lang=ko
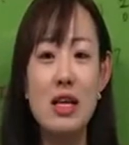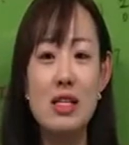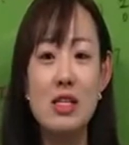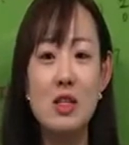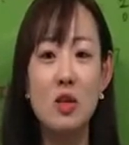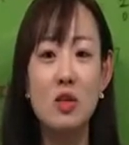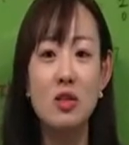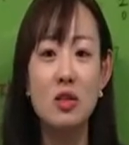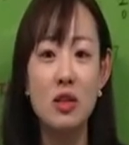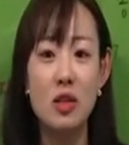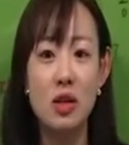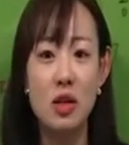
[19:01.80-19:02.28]

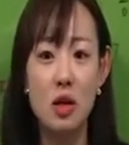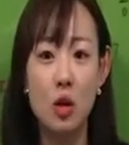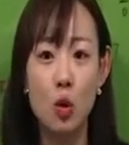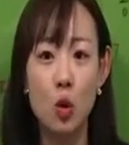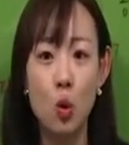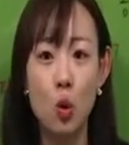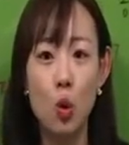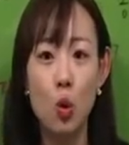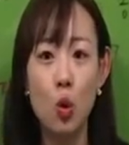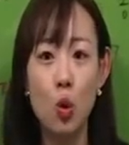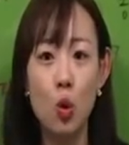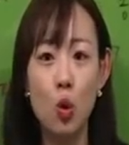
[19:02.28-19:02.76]
행성들이
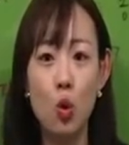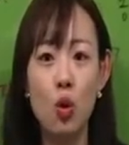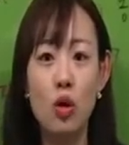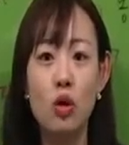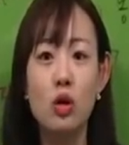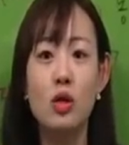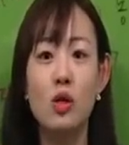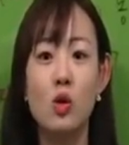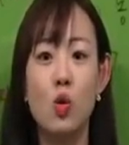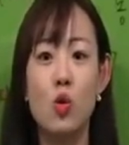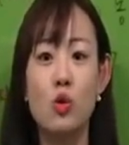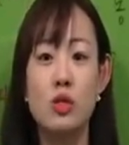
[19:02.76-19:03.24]

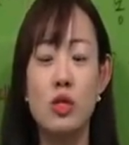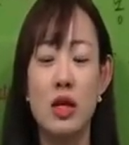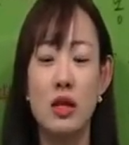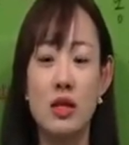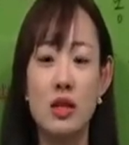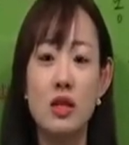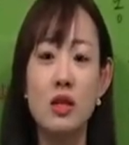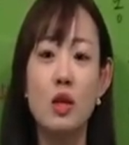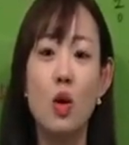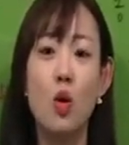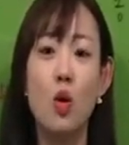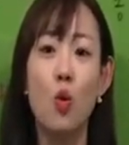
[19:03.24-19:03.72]
있고
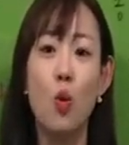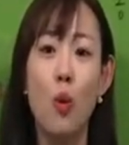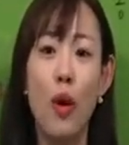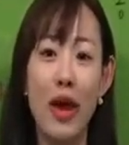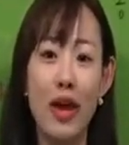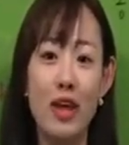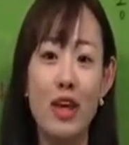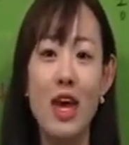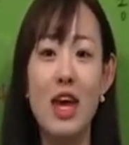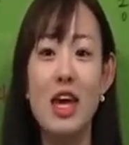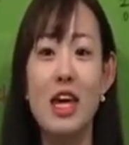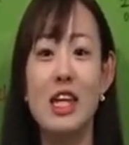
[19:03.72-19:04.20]
그곳에는
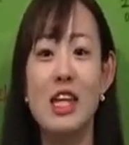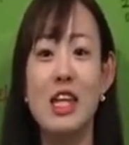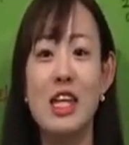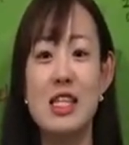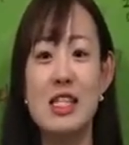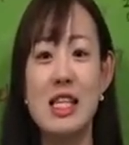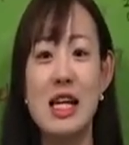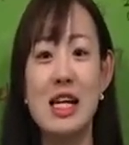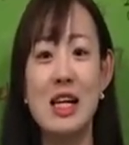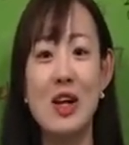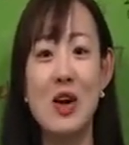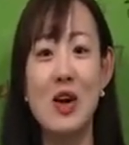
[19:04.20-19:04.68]

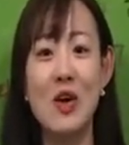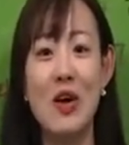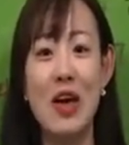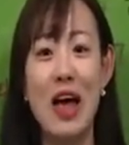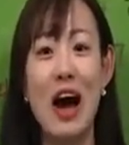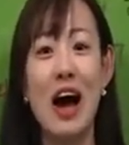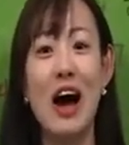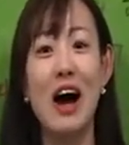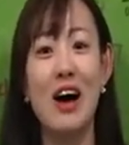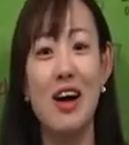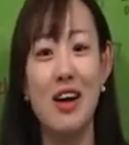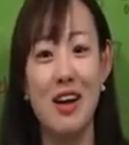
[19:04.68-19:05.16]
외계인이 살
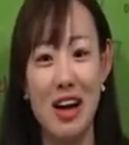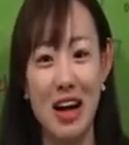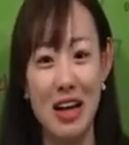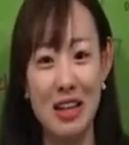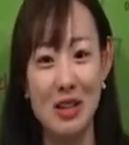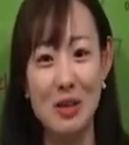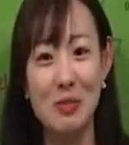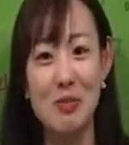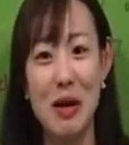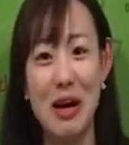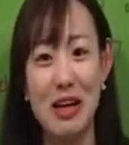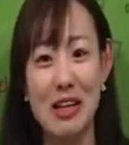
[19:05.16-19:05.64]
거야
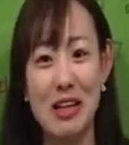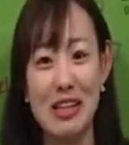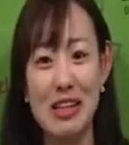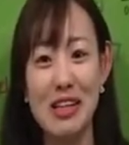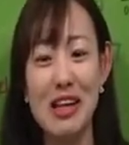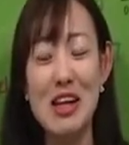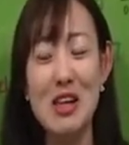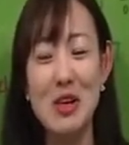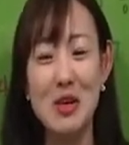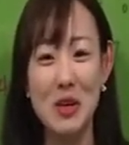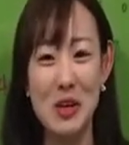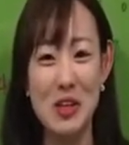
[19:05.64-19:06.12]
라는
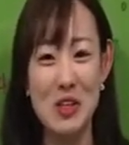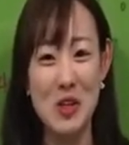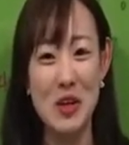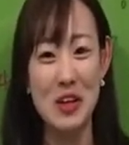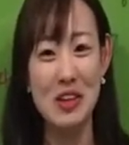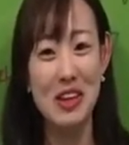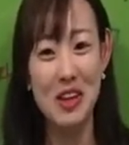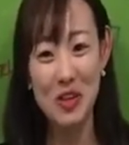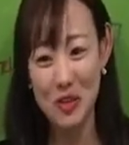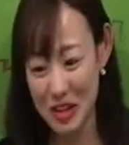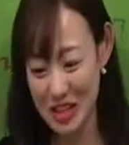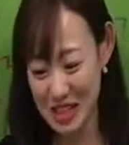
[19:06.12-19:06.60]
말을 여기서
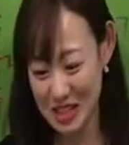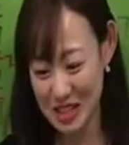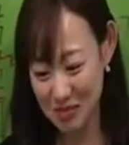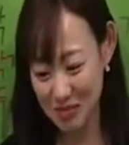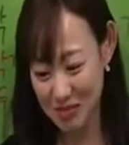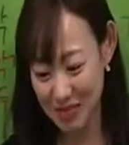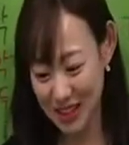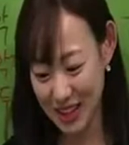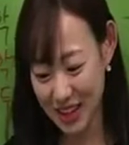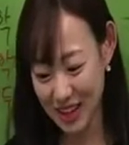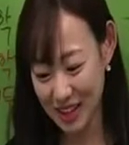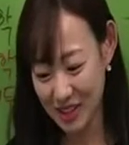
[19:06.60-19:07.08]
한다고
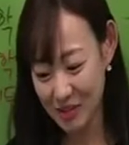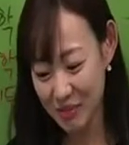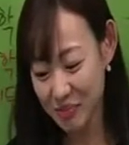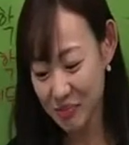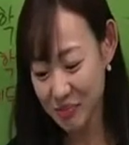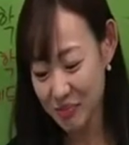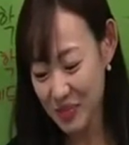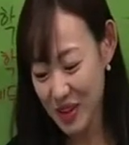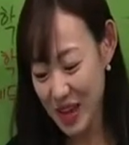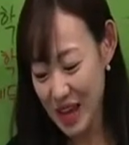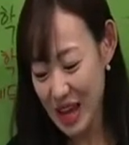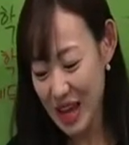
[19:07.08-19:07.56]
하십니다.
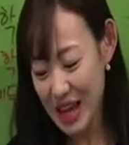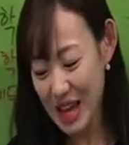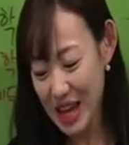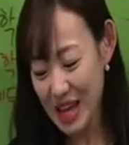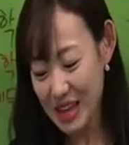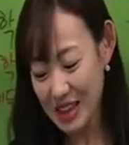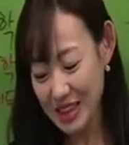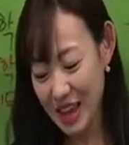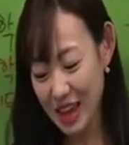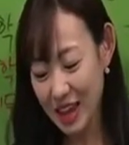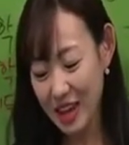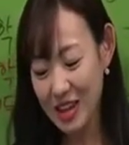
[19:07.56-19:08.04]

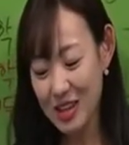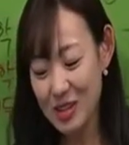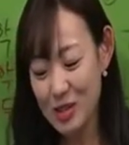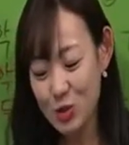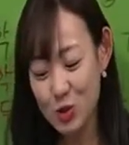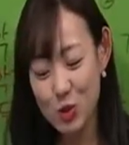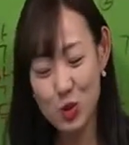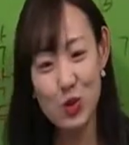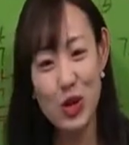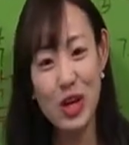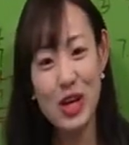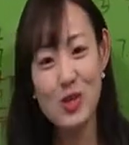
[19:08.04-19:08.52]
네,
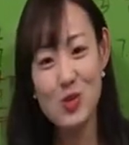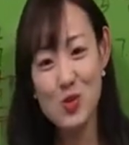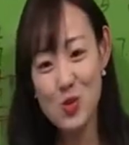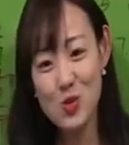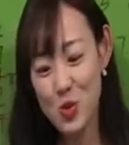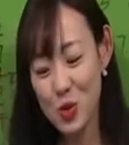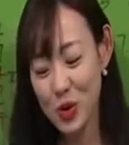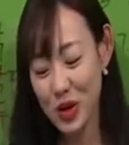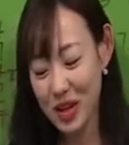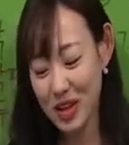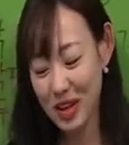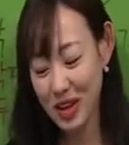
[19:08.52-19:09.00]
주해
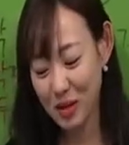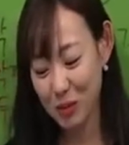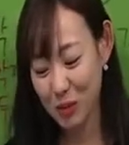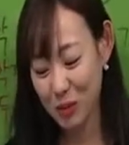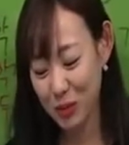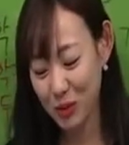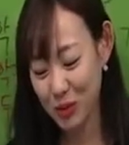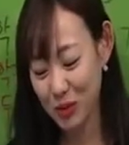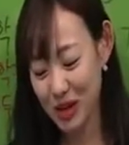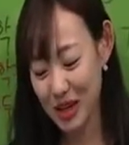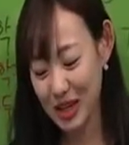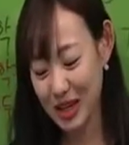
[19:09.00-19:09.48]
수용에 대해
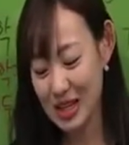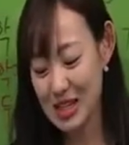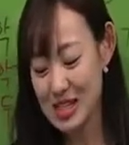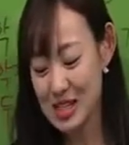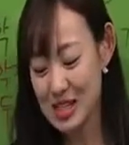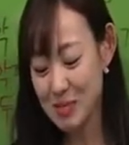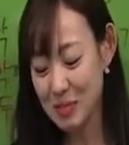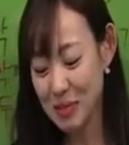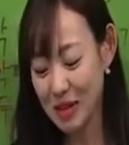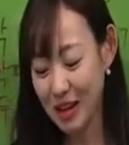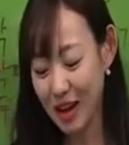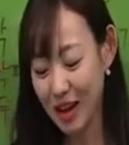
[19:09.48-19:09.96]
보도록
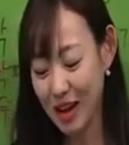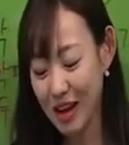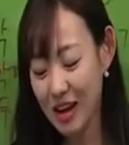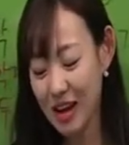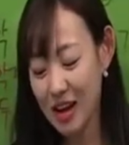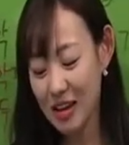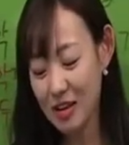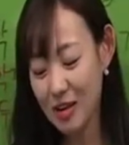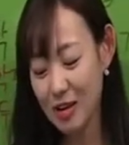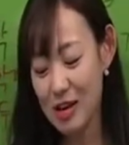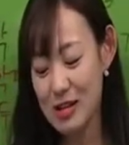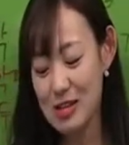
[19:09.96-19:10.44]

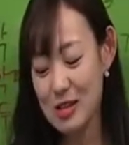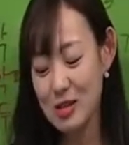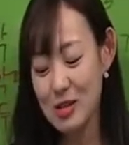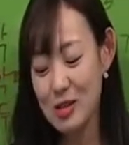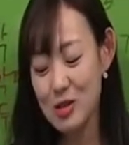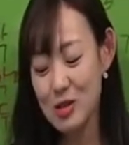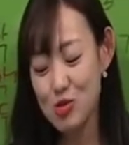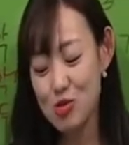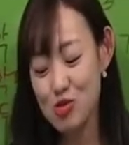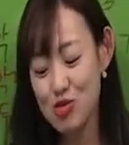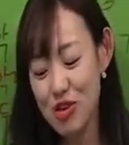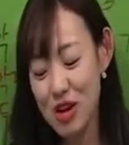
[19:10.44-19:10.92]
하겠습니다.
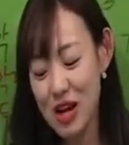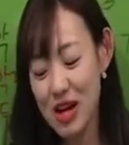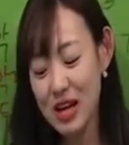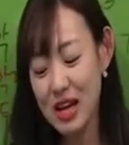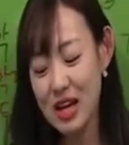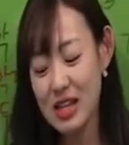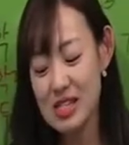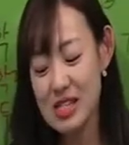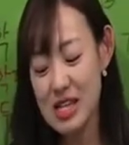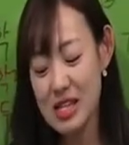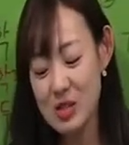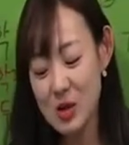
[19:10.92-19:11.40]
여기서는
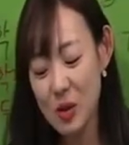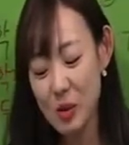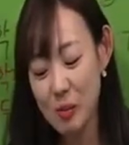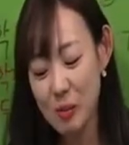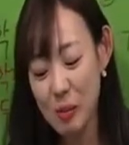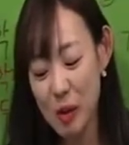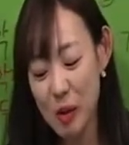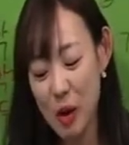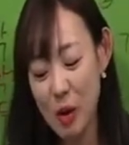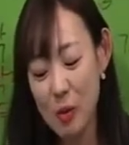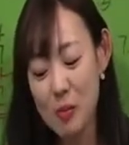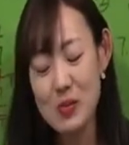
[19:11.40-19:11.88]
수학의
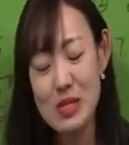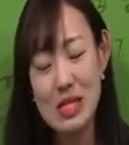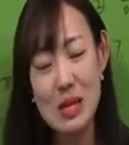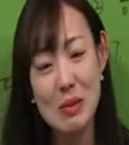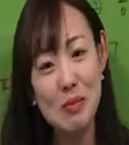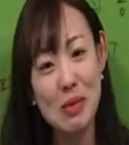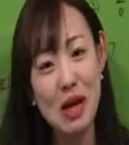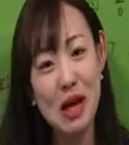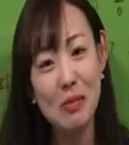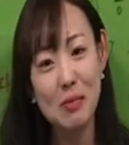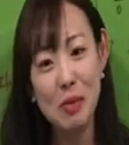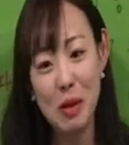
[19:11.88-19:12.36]
최적법,
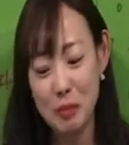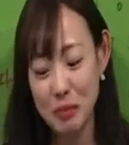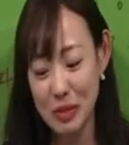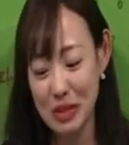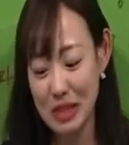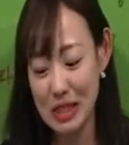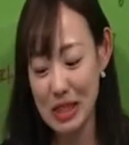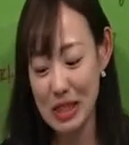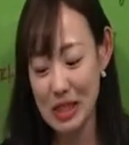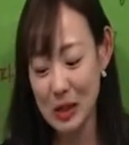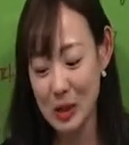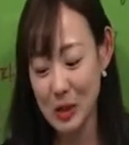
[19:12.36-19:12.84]
삼각법
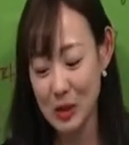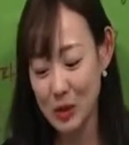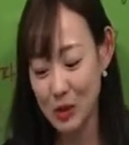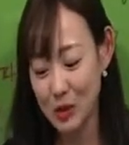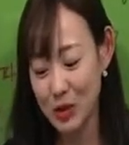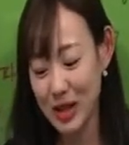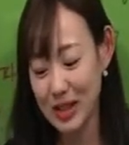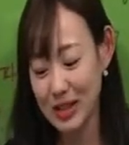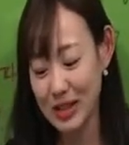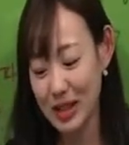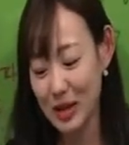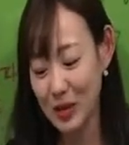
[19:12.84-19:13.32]
등을
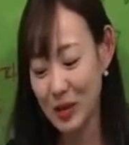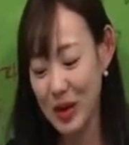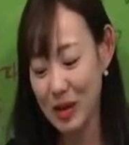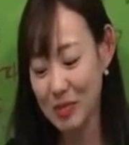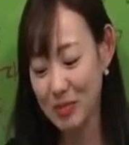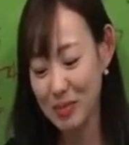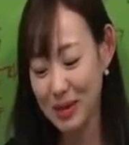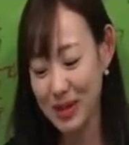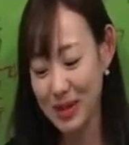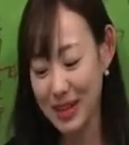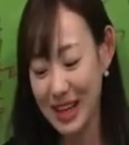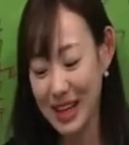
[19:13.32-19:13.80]
연구한다고
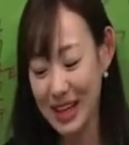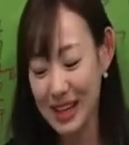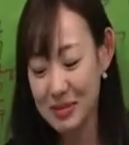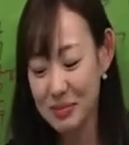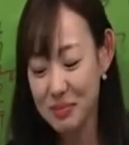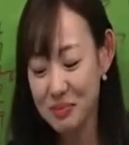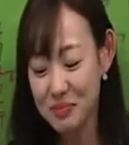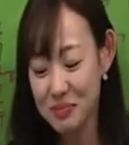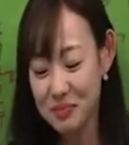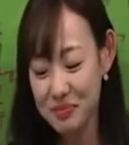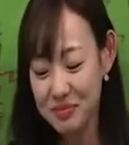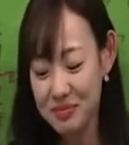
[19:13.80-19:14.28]

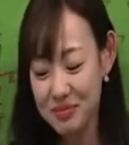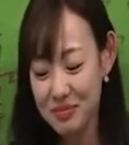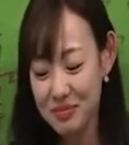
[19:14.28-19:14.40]
합니다.